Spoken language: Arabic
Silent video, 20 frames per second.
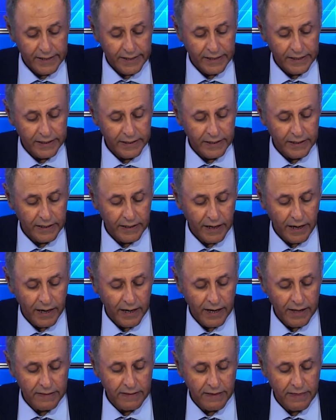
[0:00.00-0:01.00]
آه،
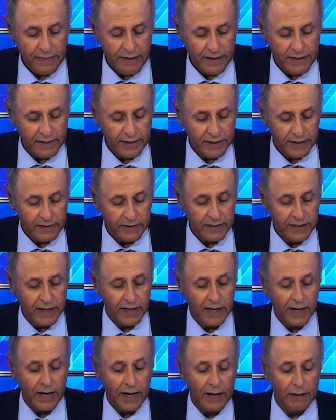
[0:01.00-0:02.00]
لحادثة
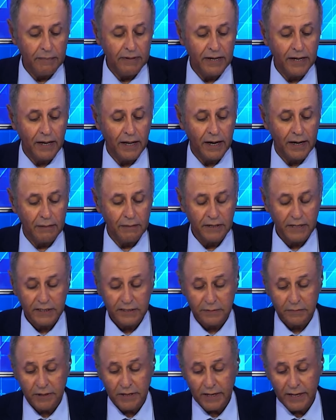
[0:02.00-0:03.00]
اغتيال الأمين العام
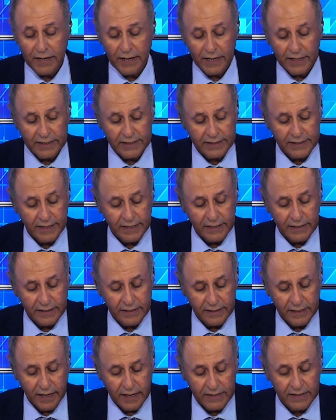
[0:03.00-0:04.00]
لحزب الله السيد
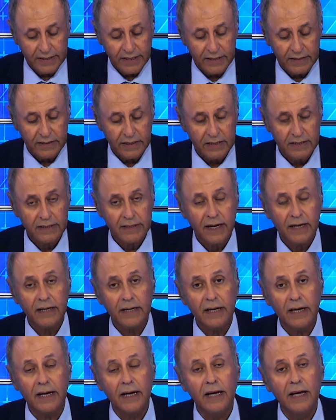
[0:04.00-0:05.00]
حسن نصر
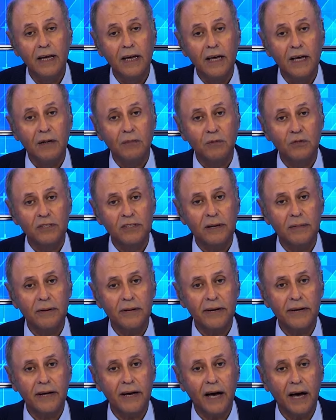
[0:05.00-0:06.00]
الله
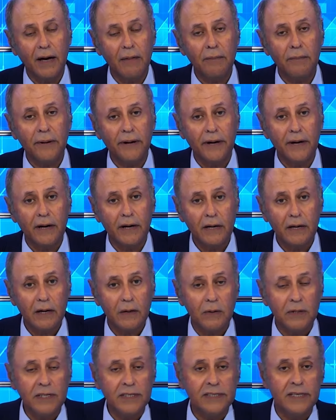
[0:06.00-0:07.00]
مستمرة عبر
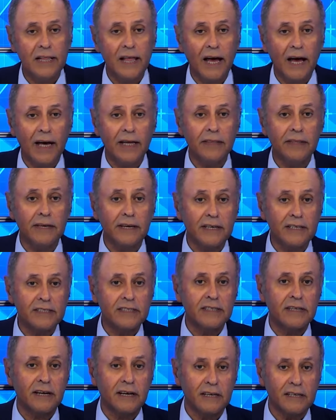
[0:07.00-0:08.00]
كواليس الأحد
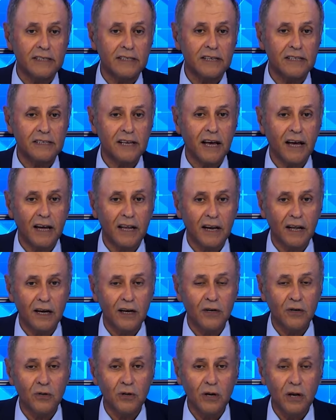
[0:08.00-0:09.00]
إكسترا إذا صح
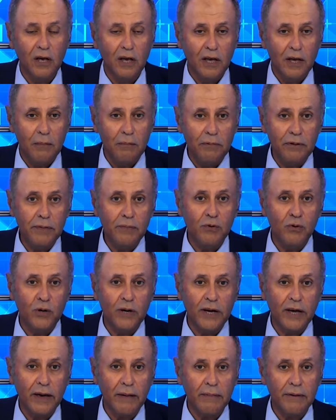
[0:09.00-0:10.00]
القول
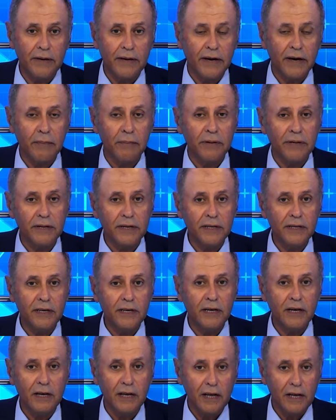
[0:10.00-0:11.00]
بمواكبة
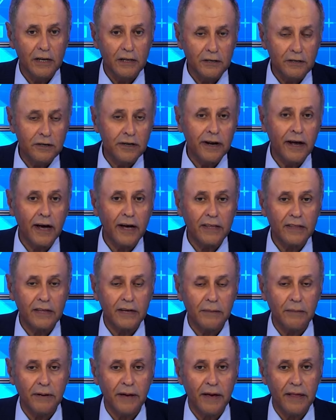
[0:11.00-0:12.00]
إخبارية نقرأ أكثر
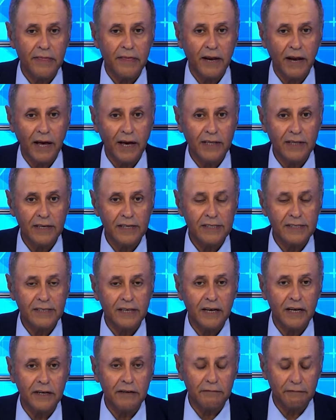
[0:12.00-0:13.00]
بهذا الحدث
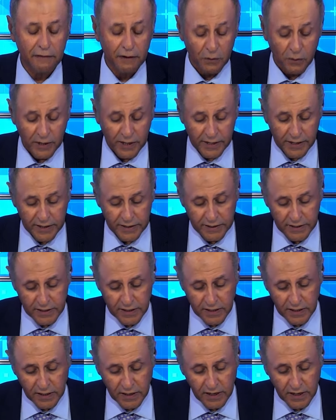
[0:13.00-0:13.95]
نعرف لوين رايحين